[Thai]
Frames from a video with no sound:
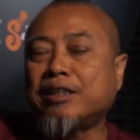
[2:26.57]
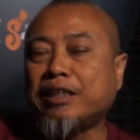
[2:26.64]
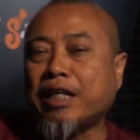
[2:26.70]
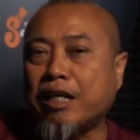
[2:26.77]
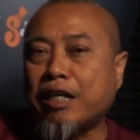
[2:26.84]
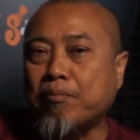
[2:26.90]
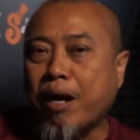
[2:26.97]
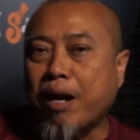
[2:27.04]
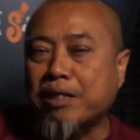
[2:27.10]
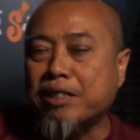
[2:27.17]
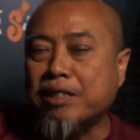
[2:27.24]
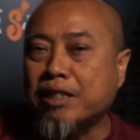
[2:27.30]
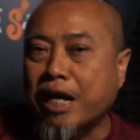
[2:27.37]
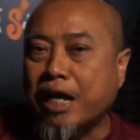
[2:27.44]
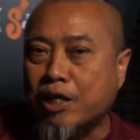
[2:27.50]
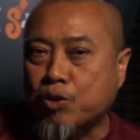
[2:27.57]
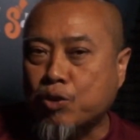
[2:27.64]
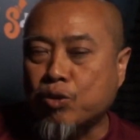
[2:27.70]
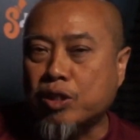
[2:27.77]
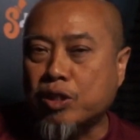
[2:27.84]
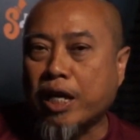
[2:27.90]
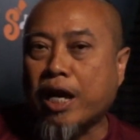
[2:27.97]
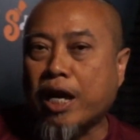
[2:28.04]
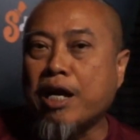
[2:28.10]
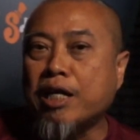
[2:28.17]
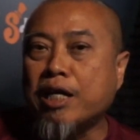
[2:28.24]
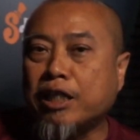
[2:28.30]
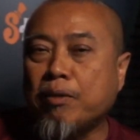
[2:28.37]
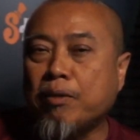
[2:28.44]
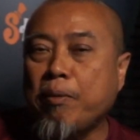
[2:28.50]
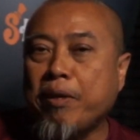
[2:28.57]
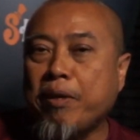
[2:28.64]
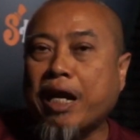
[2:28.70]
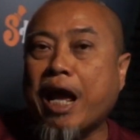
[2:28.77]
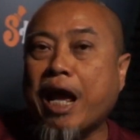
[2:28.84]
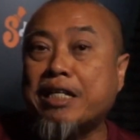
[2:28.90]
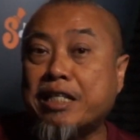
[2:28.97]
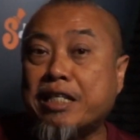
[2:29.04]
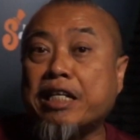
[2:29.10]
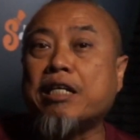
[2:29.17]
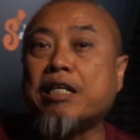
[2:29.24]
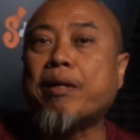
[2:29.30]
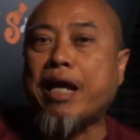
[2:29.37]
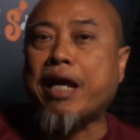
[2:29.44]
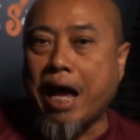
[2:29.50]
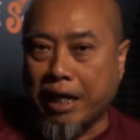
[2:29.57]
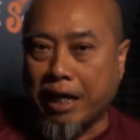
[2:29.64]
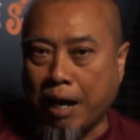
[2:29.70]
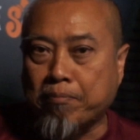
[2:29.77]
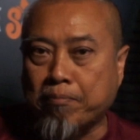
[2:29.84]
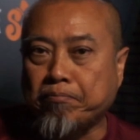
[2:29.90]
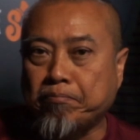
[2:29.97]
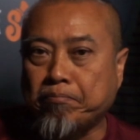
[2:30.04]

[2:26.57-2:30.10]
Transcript: จะนำมาซึ่งการสูญเสียที่ไม่มีใครจะหนีมันได้ครับ